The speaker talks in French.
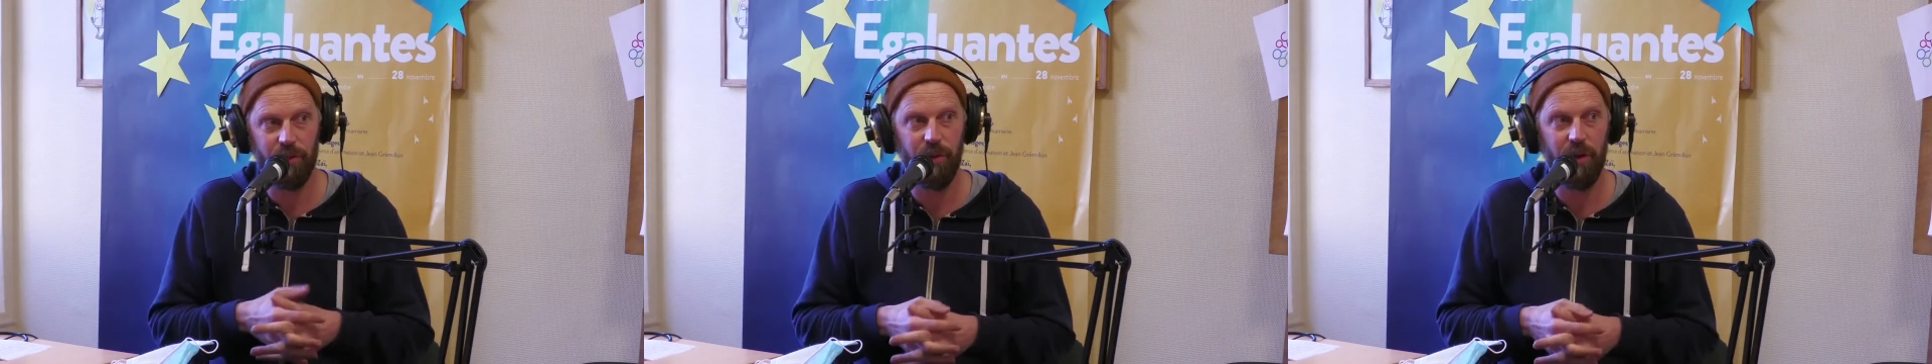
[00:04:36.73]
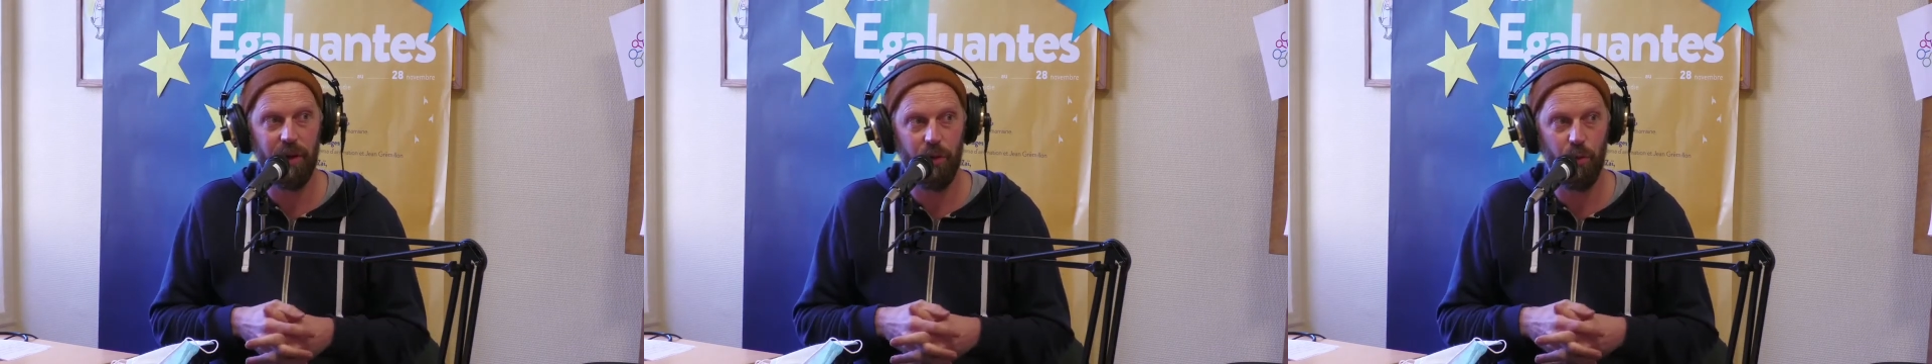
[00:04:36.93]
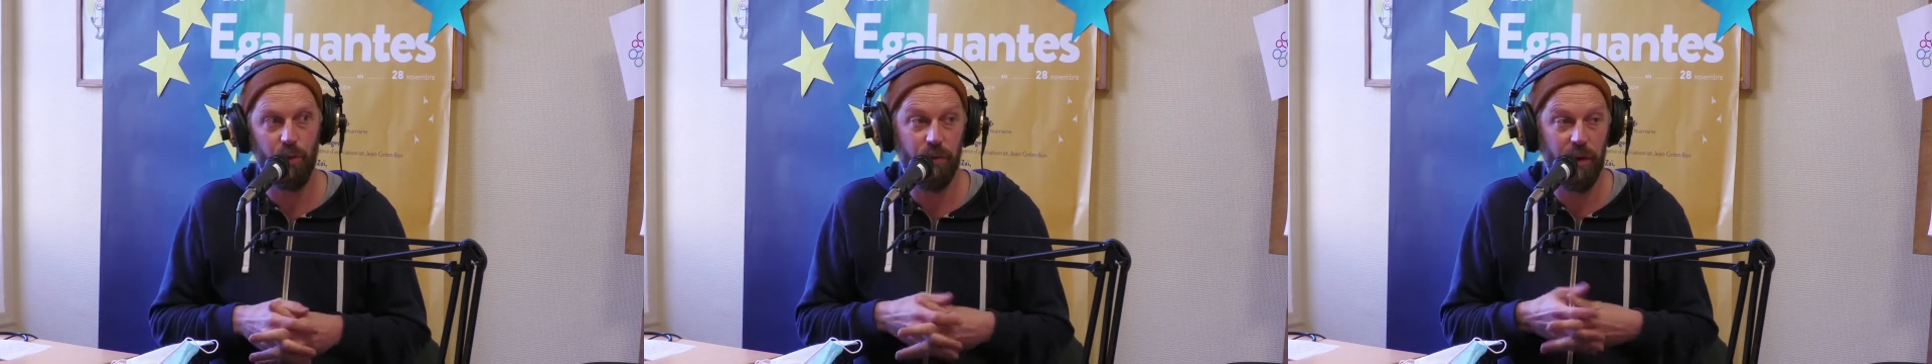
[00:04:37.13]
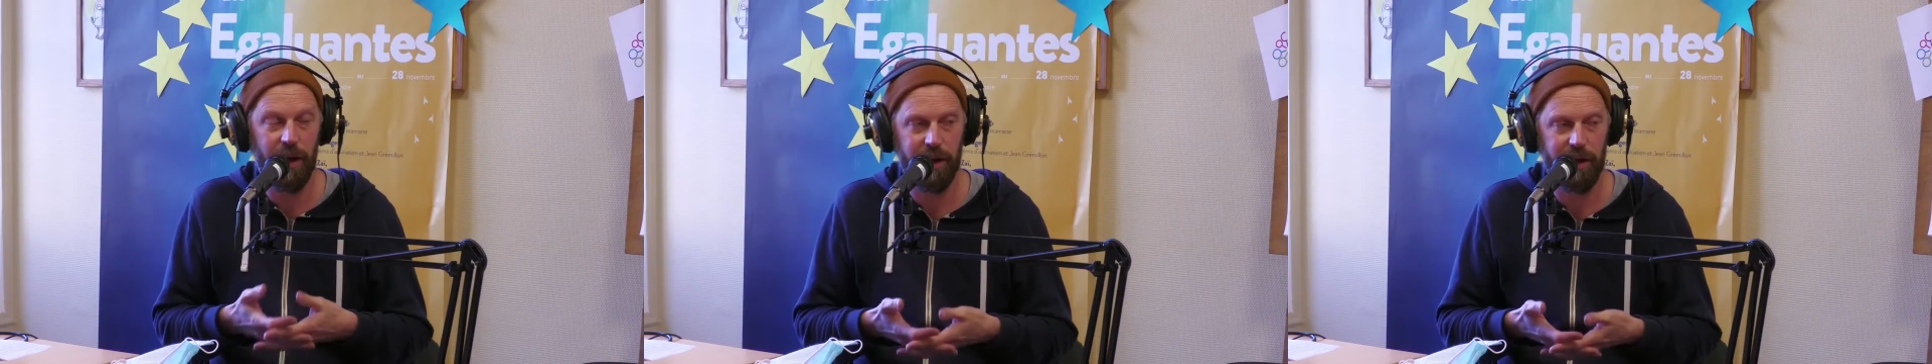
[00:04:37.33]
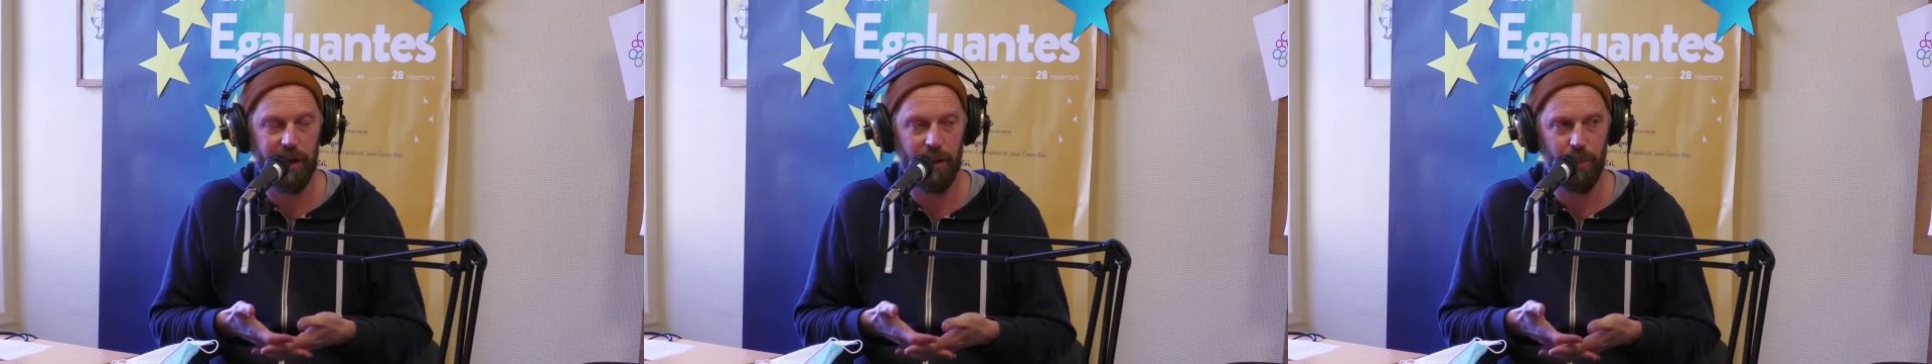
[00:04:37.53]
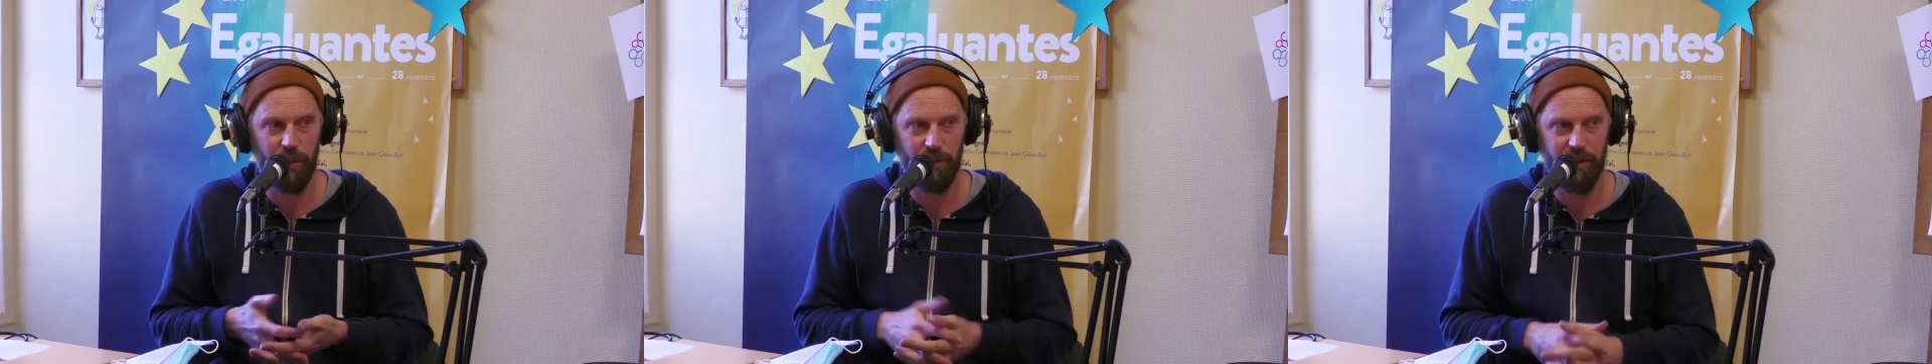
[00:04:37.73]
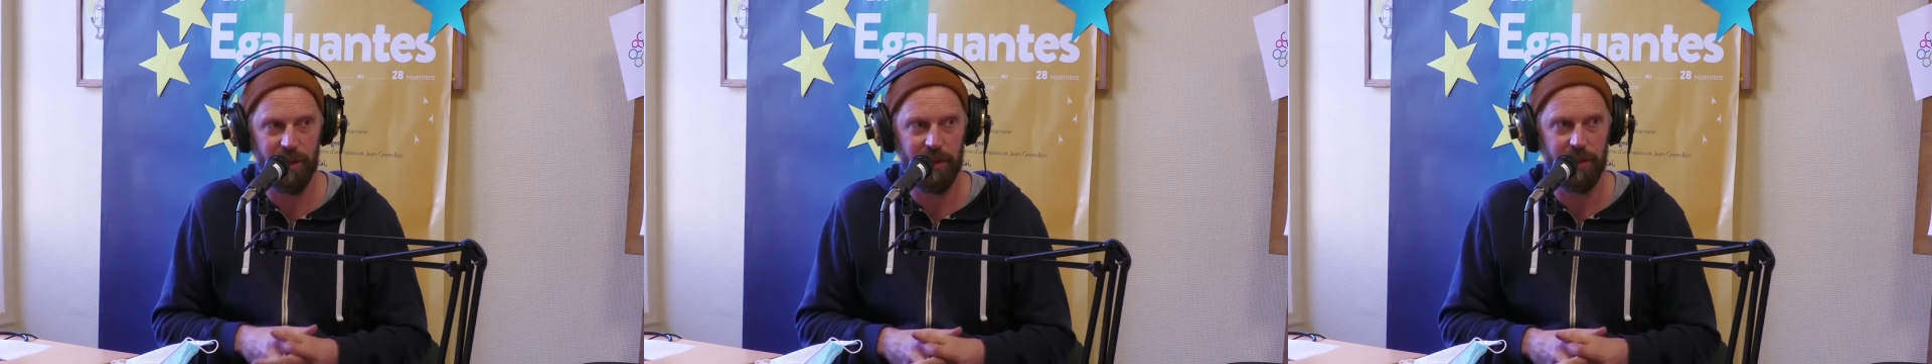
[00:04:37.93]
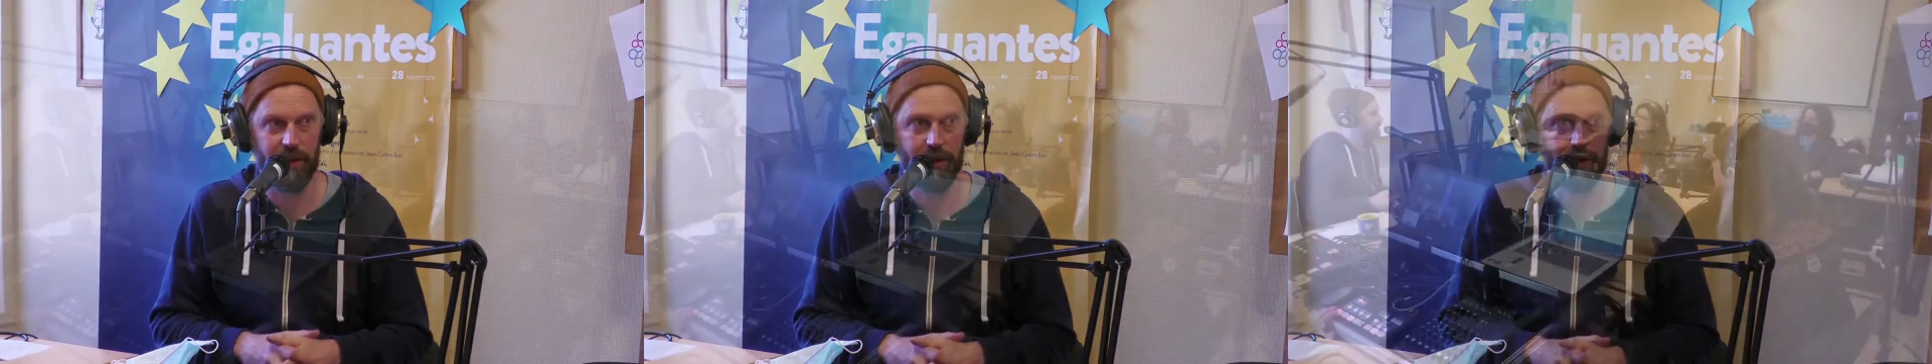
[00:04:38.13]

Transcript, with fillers: faire, lui faire un clip en fait.